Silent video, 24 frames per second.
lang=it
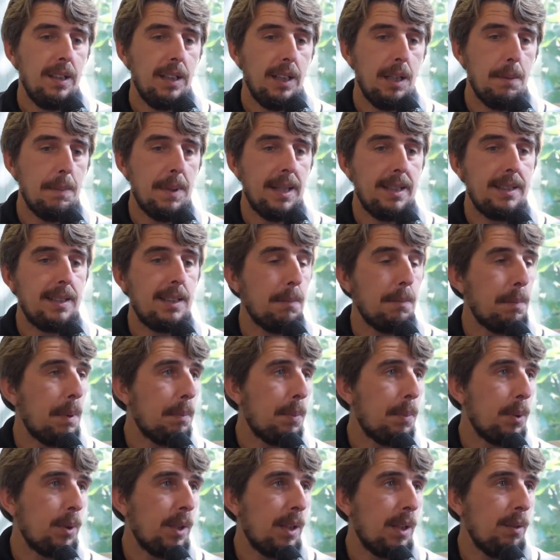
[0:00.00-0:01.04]
i mezzi per
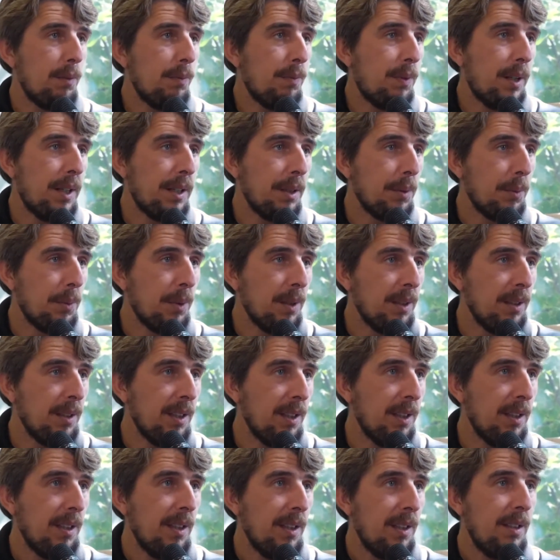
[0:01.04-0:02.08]
poterlo fare,
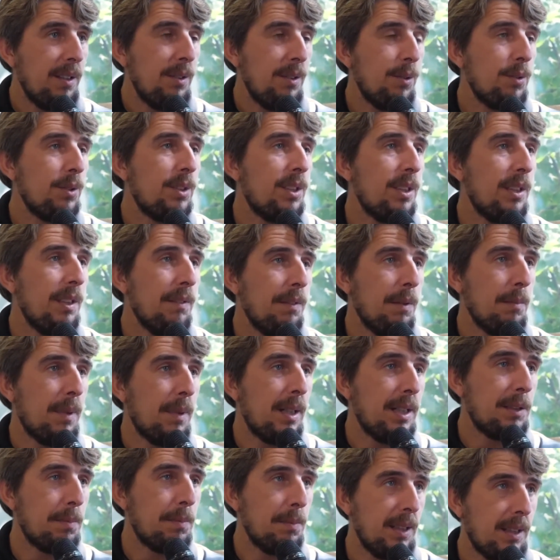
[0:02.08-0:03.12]
quindi non si deve
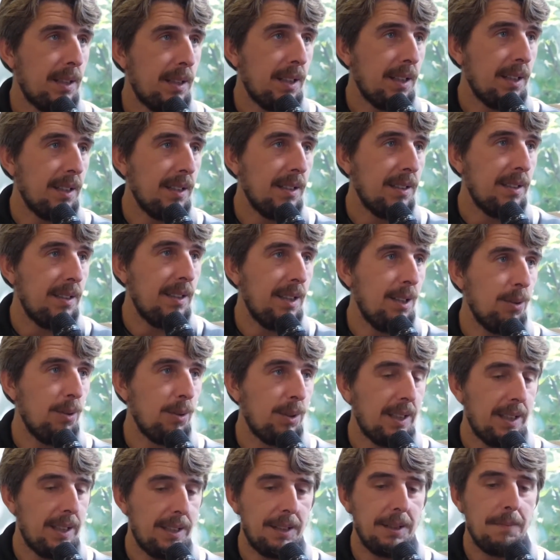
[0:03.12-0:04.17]
mai smettere di
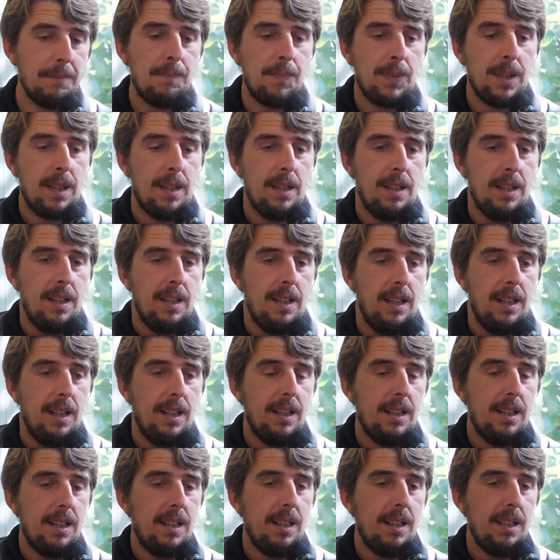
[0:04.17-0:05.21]
lottare.
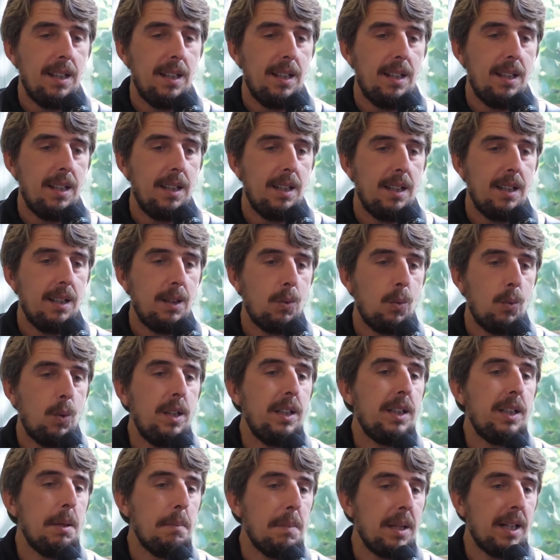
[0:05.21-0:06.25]
Eh,
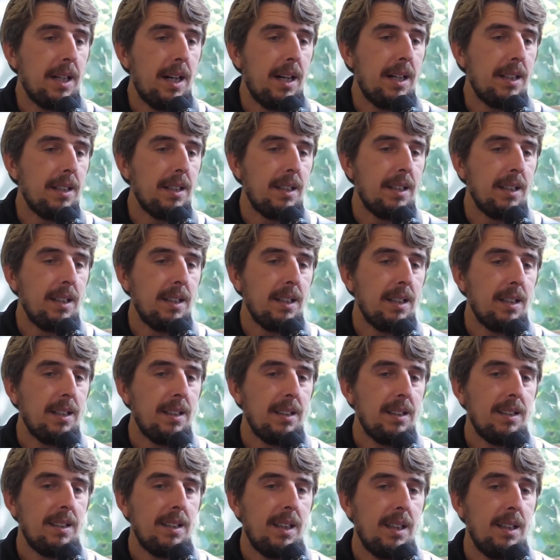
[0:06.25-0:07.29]
quelli che magari
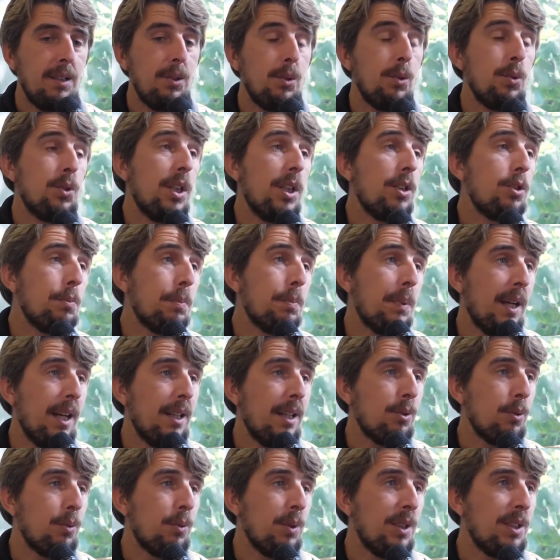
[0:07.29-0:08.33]
eh, hanno già
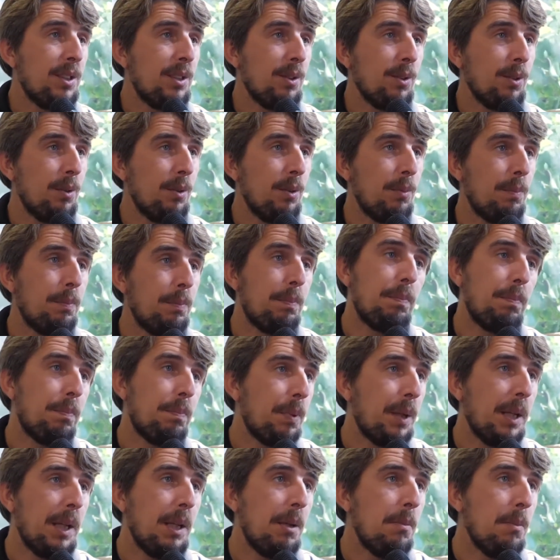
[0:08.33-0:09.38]
superato questo
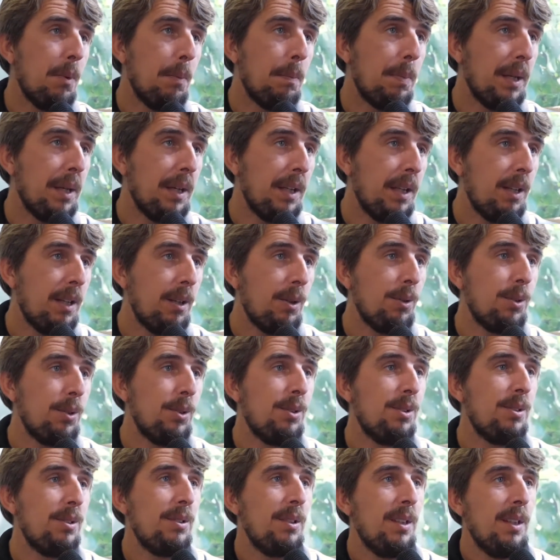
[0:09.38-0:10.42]
primo
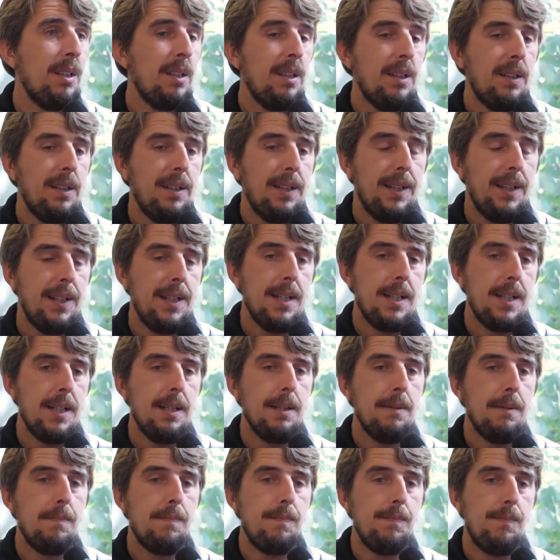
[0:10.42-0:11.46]
periodo,
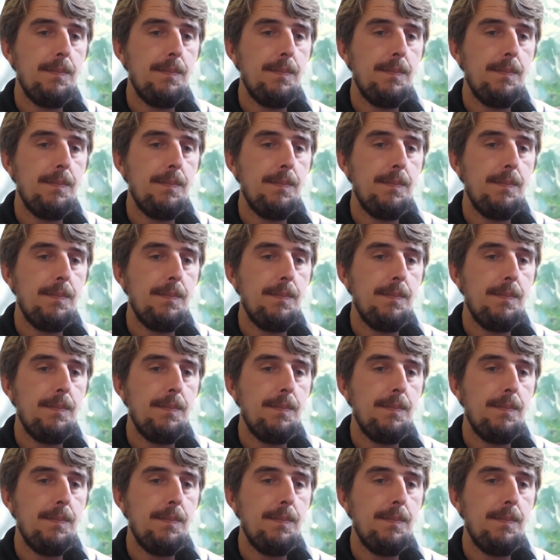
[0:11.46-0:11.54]
eh,